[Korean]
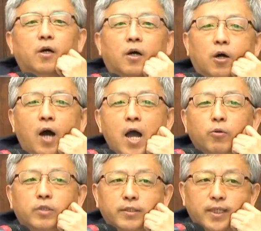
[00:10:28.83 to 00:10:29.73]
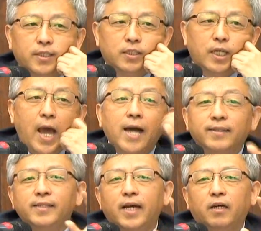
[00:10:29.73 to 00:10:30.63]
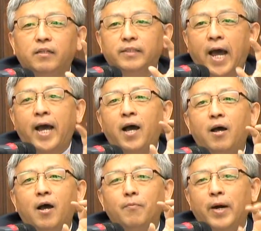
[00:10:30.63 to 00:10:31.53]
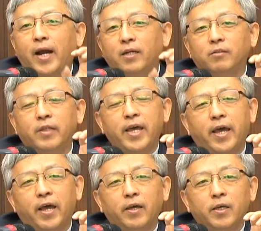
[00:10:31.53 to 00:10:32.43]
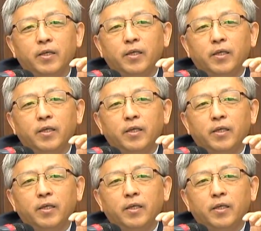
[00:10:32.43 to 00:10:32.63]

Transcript: 어, 한국 전쟁 시기의 학살 사건을 다 말하는데